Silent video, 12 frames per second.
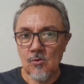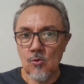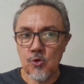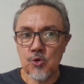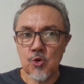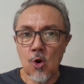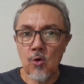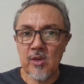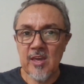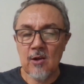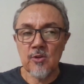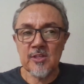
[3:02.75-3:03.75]
o show
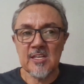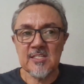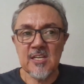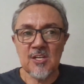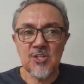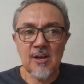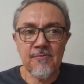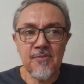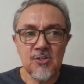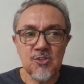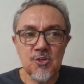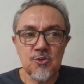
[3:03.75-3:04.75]
que ia acontecer dia
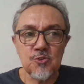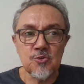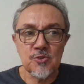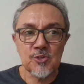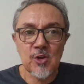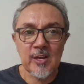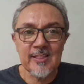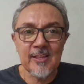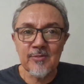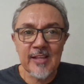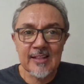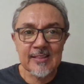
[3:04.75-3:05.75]
20 de junho. Só que
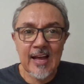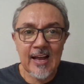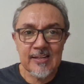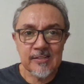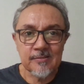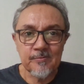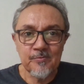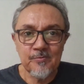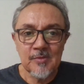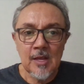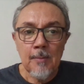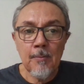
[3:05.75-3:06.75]
tem um detalhe:
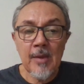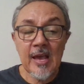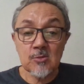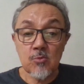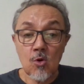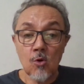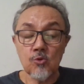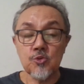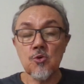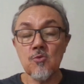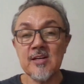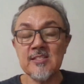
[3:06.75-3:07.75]
mesmo com o
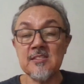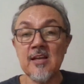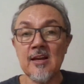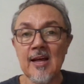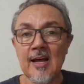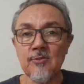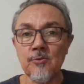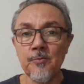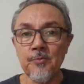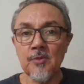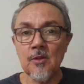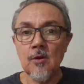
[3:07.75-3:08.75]
show
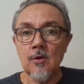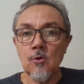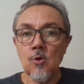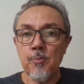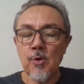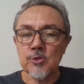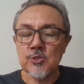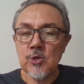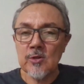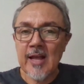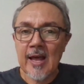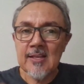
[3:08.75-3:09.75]
cancelado, o
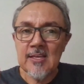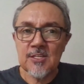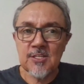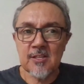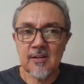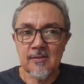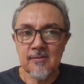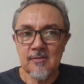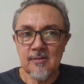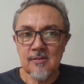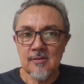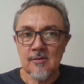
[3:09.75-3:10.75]
bolsonarista
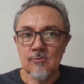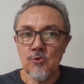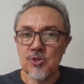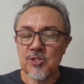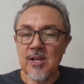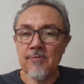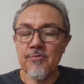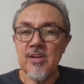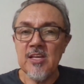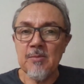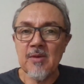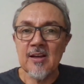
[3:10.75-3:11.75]
Gustavo
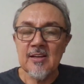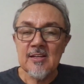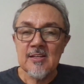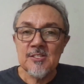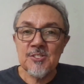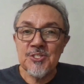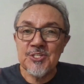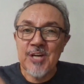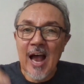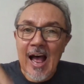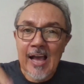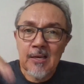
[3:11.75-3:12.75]
Lima
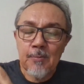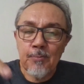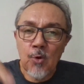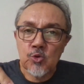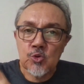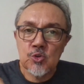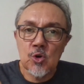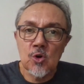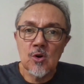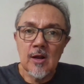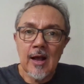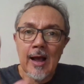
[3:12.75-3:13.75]
já
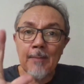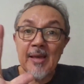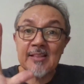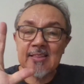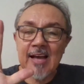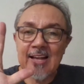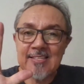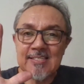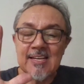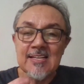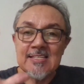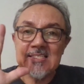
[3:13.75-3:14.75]
embolsou a
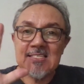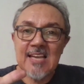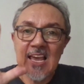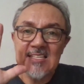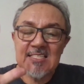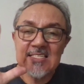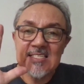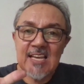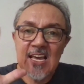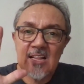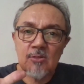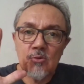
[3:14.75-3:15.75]
metade,
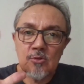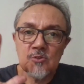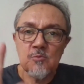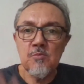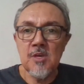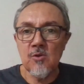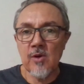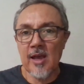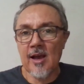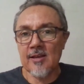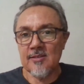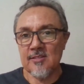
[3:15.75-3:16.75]
600 mil
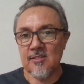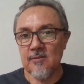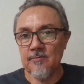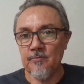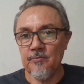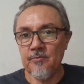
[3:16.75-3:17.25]
reais.